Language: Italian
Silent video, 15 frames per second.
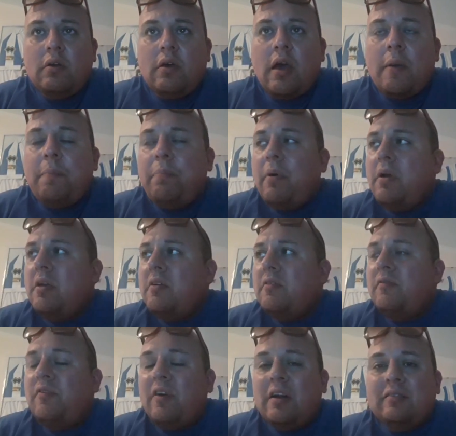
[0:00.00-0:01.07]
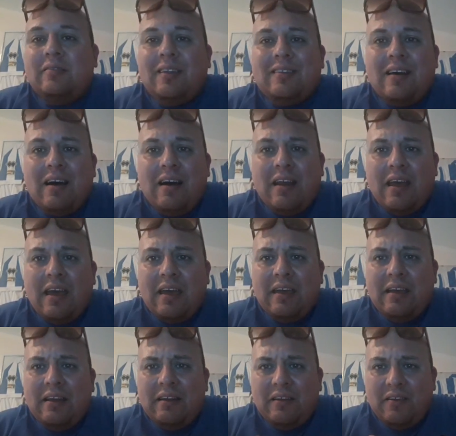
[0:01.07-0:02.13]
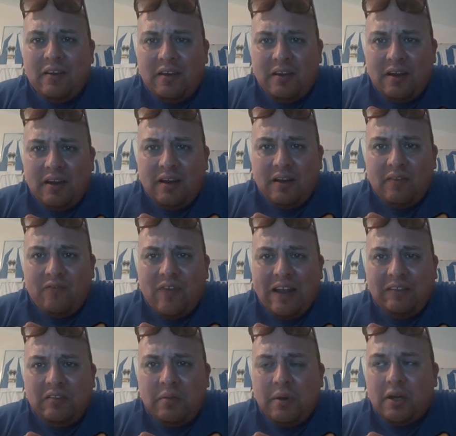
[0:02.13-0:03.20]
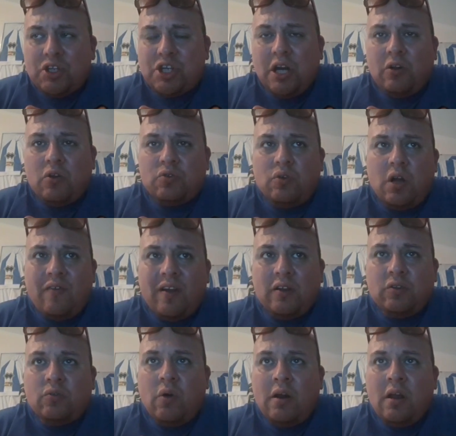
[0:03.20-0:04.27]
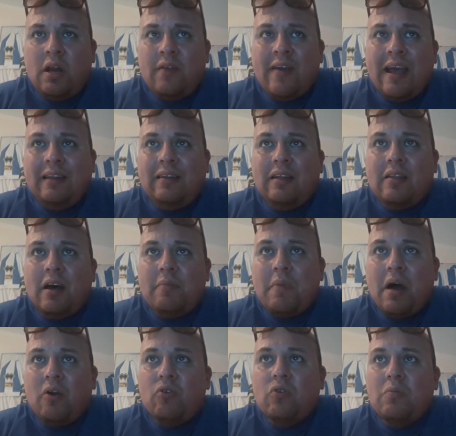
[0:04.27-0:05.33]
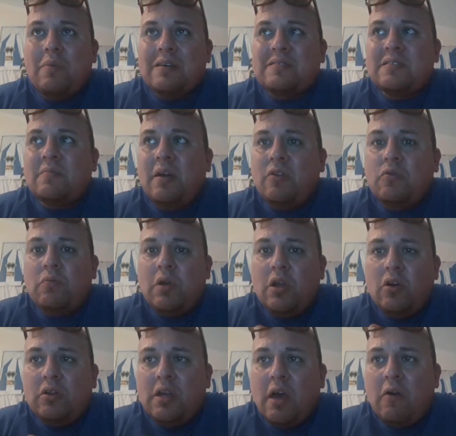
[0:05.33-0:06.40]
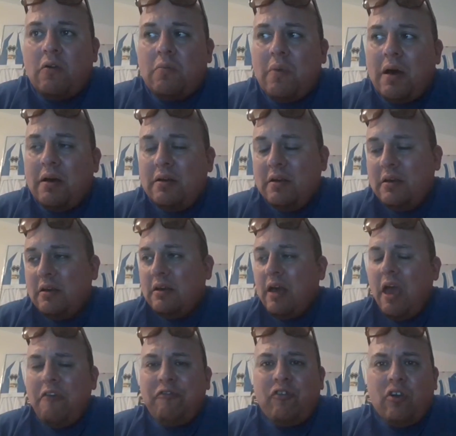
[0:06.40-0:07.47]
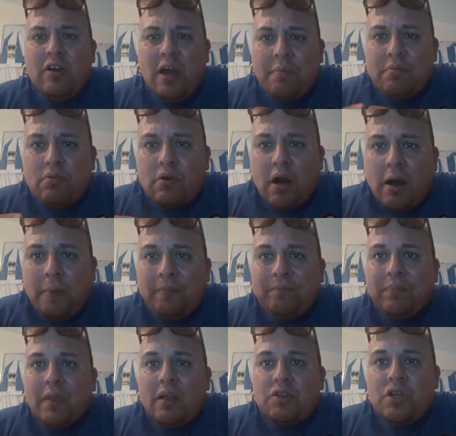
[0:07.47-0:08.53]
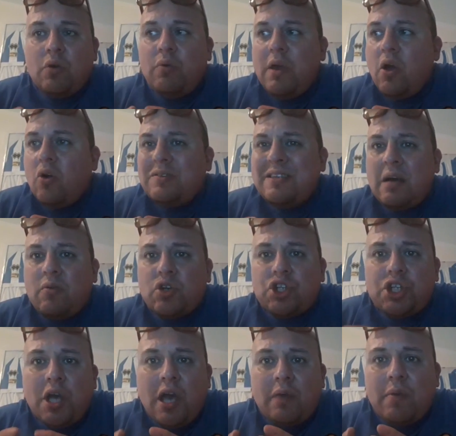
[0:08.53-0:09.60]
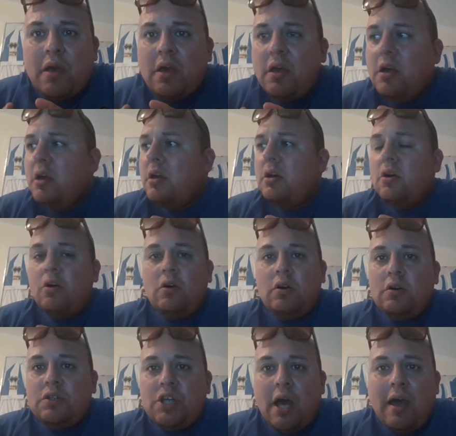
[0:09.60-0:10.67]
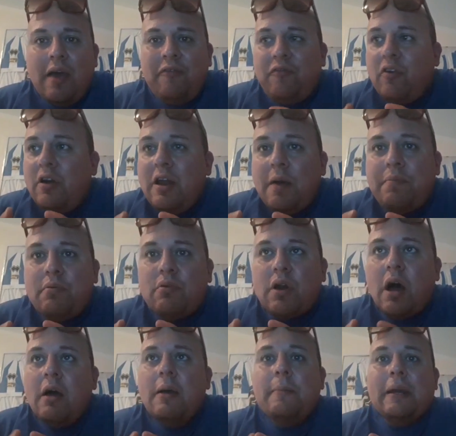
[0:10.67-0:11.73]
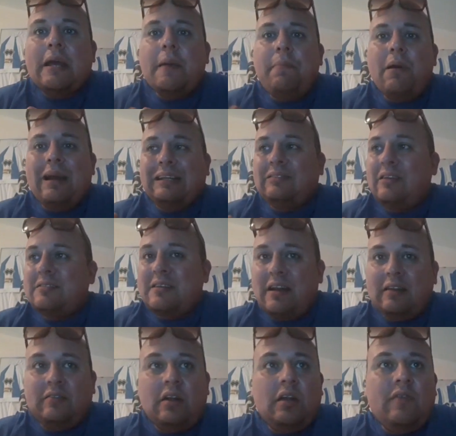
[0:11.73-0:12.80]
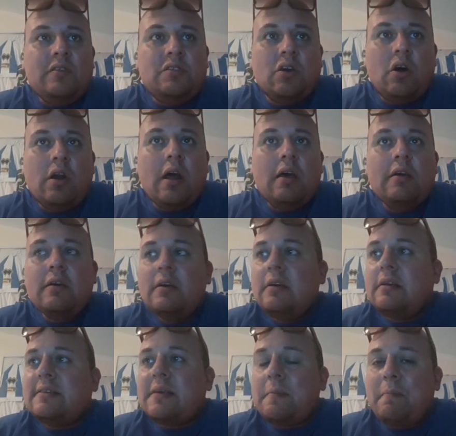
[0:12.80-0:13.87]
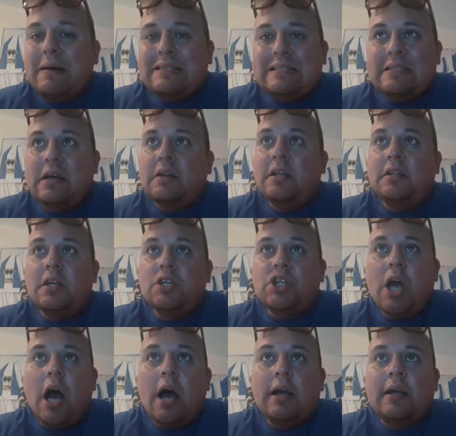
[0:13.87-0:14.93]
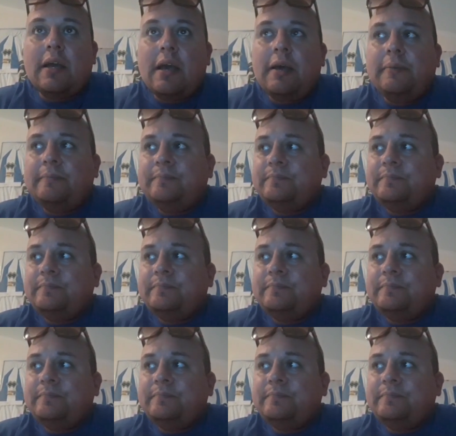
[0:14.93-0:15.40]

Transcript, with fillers: E poi farti dare il, il 20% sull'eventuale rivendita, ma con un massimale milione di euro, ma è follia pura. Cioè, qui o siamo scemi, o, cioè, è follia pura. Perché poi l'altra sera in televisione Sebastiani dice anche